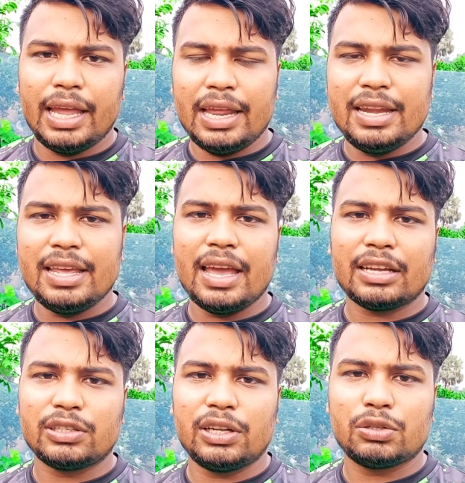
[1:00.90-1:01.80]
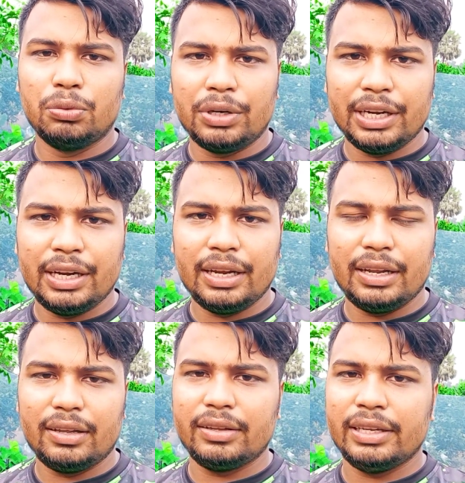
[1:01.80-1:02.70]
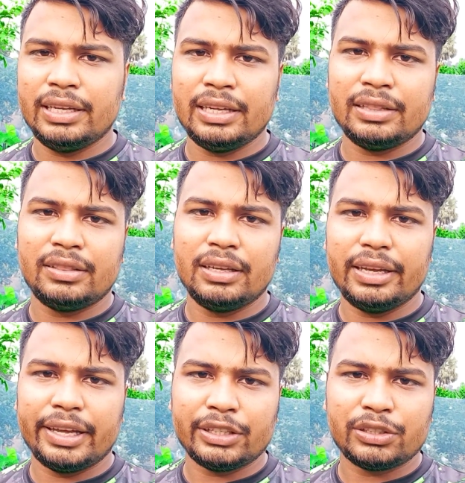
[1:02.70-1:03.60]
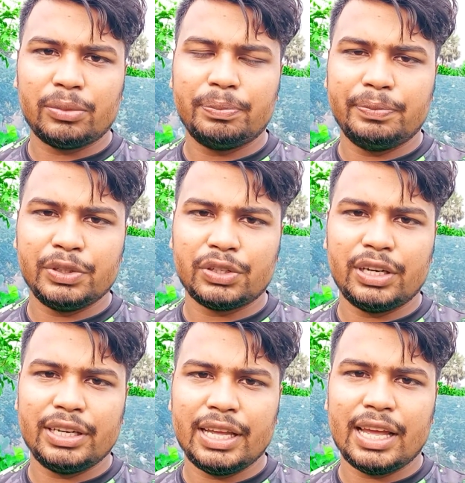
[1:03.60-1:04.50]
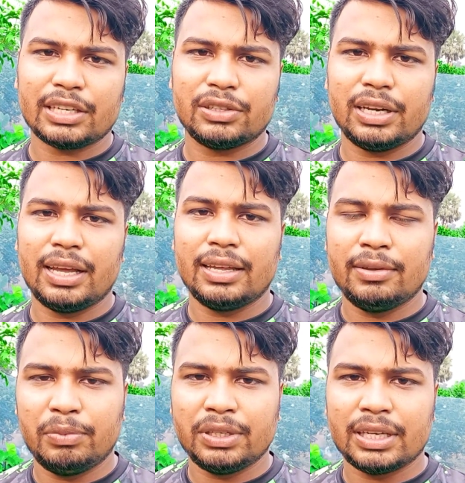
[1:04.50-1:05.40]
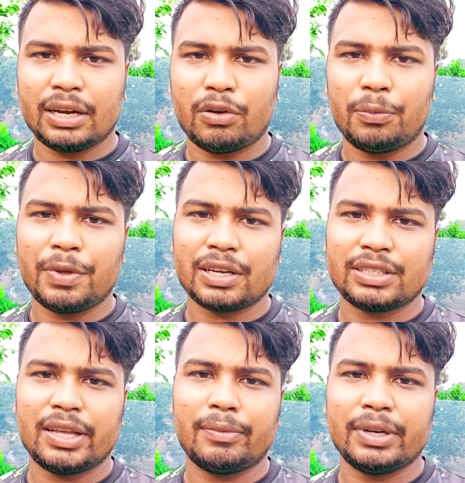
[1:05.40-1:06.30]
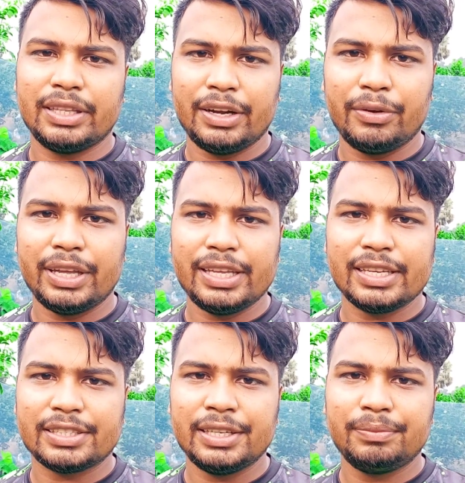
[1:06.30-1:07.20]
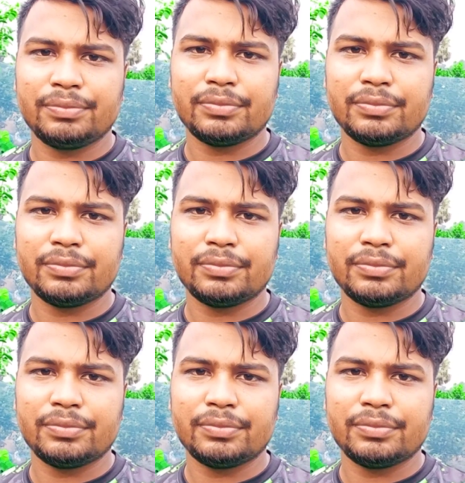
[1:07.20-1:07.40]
এই নিয়ে আসলে ছুটি ঈদ এইসব বিষয় নিয়েই আসলে ই ভিসার কপি আসতে আমার দেরি হয়ে গিয়েছে